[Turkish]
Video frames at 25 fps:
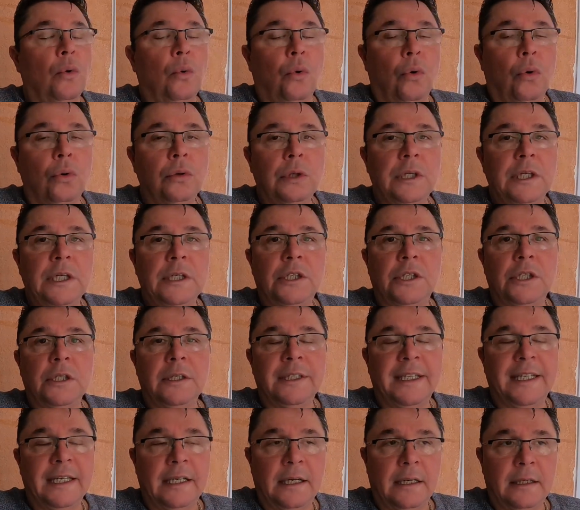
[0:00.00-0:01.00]
Onun
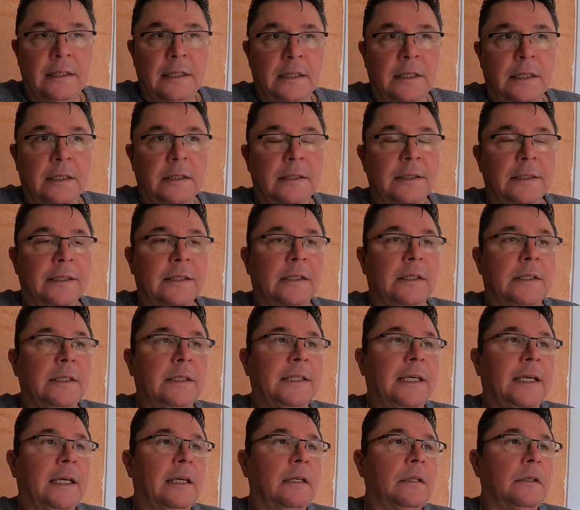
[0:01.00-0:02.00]
için dikkat edin,
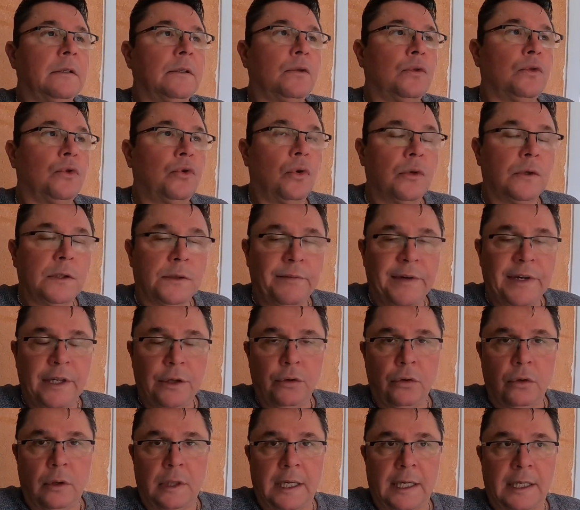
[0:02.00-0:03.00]
size söz
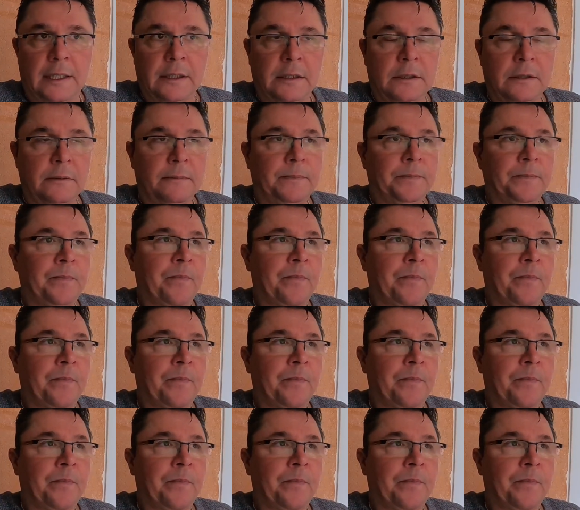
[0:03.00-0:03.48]
veriyorlar,